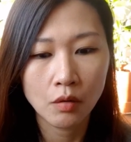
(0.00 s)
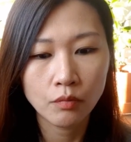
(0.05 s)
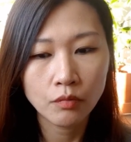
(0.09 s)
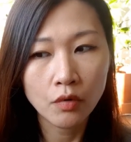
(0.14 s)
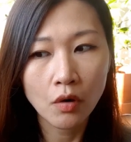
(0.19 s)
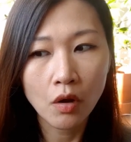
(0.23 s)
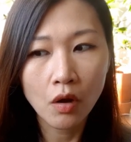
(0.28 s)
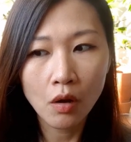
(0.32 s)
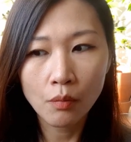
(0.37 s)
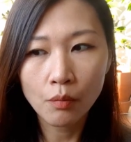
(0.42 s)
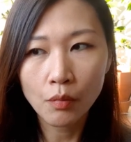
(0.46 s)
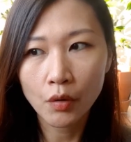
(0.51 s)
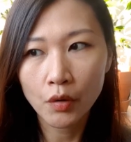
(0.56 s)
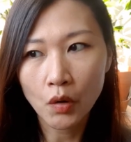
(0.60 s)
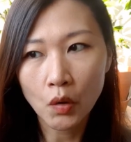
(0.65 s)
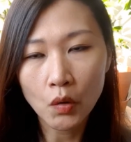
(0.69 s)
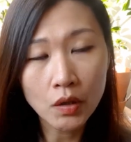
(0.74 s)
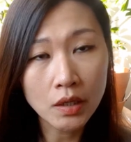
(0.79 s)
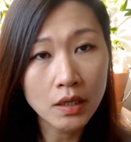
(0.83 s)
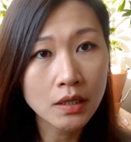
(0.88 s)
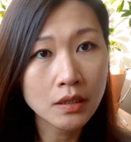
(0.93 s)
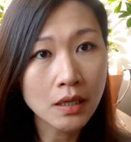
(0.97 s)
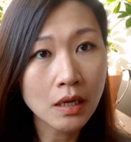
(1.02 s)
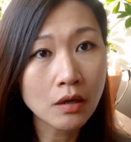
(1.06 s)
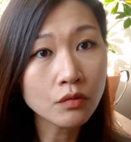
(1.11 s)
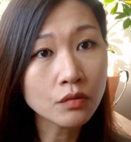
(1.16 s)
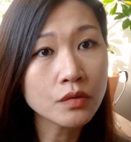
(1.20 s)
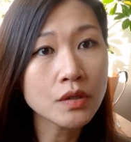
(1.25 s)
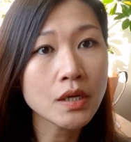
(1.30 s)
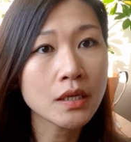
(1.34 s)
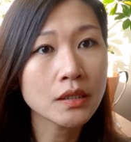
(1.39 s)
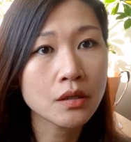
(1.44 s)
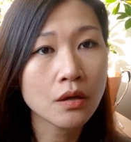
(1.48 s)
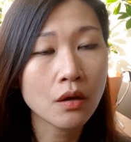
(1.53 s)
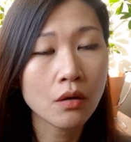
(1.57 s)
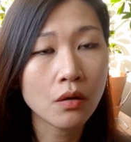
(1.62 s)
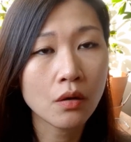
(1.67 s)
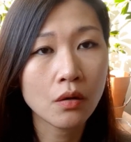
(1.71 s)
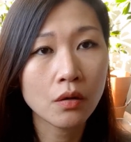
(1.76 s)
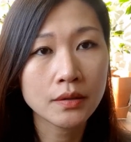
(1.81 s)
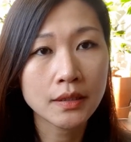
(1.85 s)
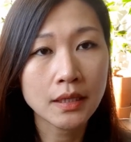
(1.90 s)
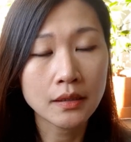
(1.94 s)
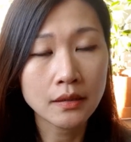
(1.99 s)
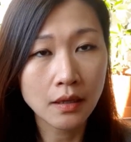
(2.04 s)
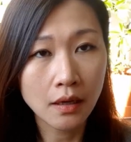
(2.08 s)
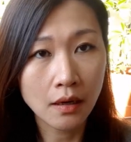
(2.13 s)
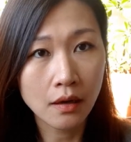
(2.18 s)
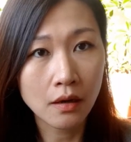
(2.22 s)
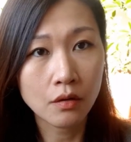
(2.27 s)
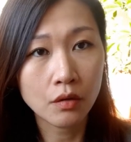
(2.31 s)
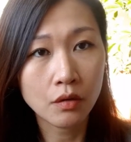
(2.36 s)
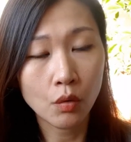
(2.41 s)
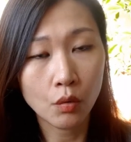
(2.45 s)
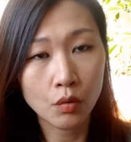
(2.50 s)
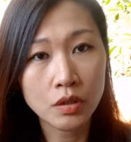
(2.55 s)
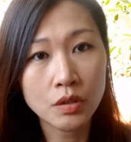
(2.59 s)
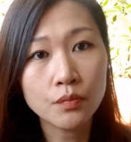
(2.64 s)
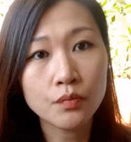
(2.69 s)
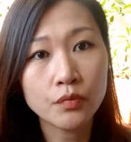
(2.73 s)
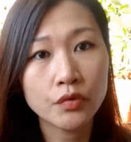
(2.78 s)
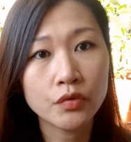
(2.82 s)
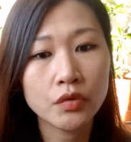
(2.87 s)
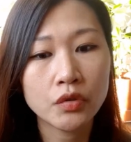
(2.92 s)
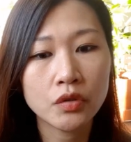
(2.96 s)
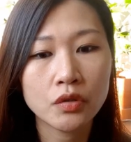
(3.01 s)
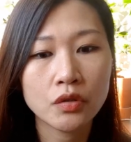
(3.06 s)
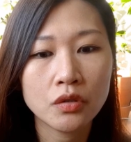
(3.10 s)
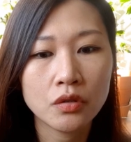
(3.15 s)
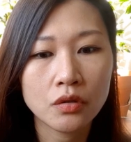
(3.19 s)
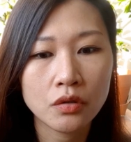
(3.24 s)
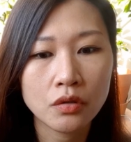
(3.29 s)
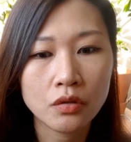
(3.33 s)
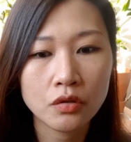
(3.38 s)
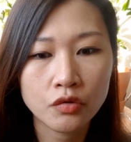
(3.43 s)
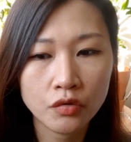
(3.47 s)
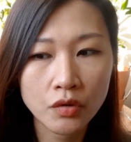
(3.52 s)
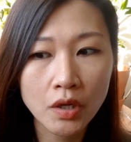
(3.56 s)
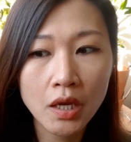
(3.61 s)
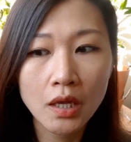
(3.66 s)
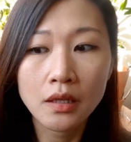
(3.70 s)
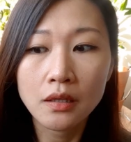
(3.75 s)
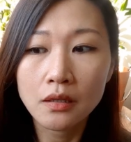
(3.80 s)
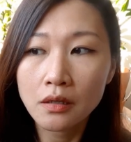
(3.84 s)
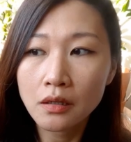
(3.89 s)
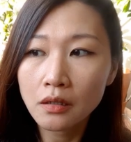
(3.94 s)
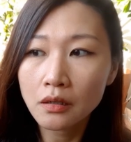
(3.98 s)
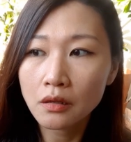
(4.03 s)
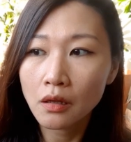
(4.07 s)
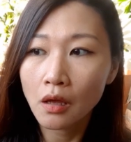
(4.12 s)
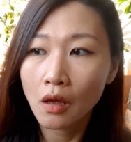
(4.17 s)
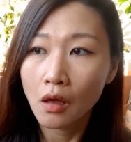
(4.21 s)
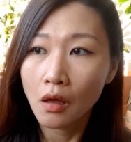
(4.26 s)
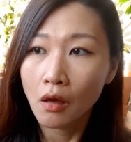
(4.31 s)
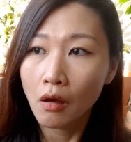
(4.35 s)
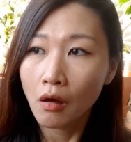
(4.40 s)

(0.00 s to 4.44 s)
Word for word: 물론 뭐 여기 한국에서 살다가 여기 오신 분들 중에는